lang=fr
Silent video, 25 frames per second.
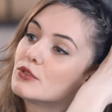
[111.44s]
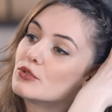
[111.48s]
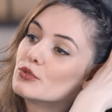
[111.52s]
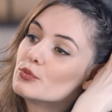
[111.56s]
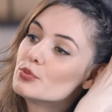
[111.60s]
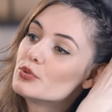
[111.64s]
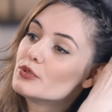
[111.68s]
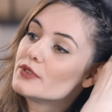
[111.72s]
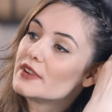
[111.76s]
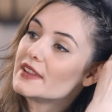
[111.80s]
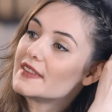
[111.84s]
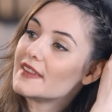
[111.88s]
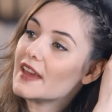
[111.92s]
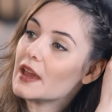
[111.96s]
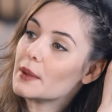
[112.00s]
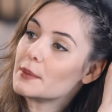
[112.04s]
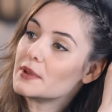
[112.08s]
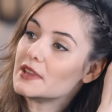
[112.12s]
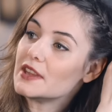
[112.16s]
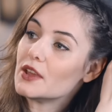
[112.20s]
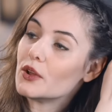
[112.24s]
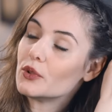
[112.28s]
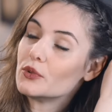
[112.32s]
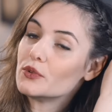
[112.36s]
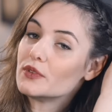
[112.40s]
vous pouvez
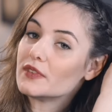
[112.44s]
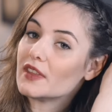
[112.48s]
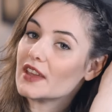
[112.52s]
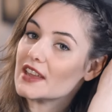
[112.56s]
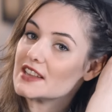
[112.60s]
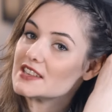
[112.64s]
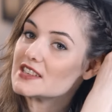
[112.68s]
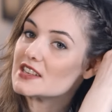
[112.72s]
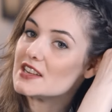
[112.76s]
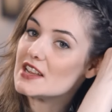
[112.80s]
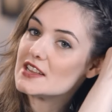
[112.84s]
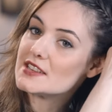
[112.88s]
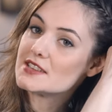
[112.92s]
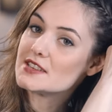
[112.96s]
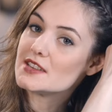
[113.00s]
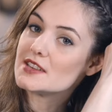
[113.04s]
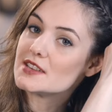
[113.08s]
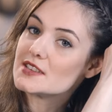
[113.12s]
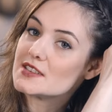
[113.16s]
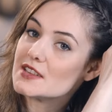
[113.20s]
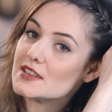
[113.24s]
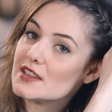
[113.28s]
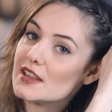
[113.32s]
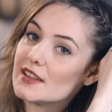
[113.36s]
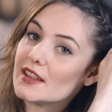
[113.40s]
terminer en une tresse
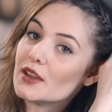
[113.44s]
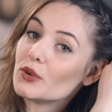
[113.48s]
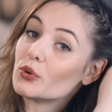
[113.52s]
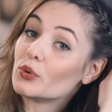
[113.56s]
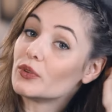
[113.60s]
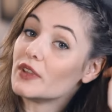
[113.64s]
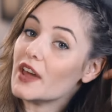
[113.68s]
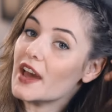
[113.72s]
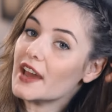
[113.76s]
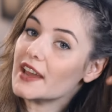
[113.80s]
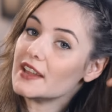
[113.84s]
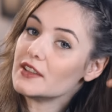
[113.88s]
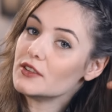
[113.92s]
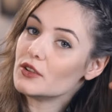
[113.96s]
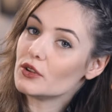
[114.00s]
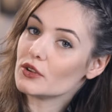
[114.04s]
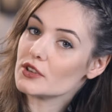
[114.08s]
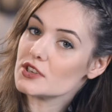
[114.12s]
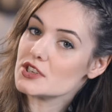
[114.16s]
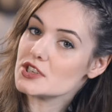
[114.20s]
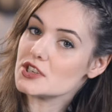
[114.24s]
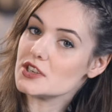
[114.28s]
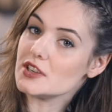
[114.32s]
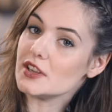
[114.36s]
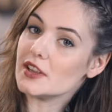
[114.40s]
classique, c'est-à-dire qu'on arrête
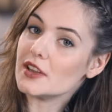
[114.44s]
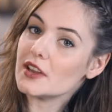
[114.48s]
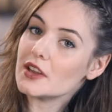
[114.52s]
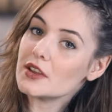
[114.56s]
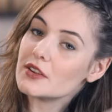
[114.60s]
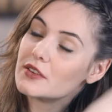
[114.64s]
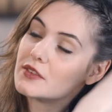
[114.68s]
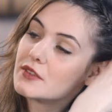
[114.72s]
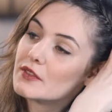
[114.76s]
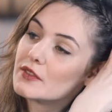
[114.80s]
d'enrichir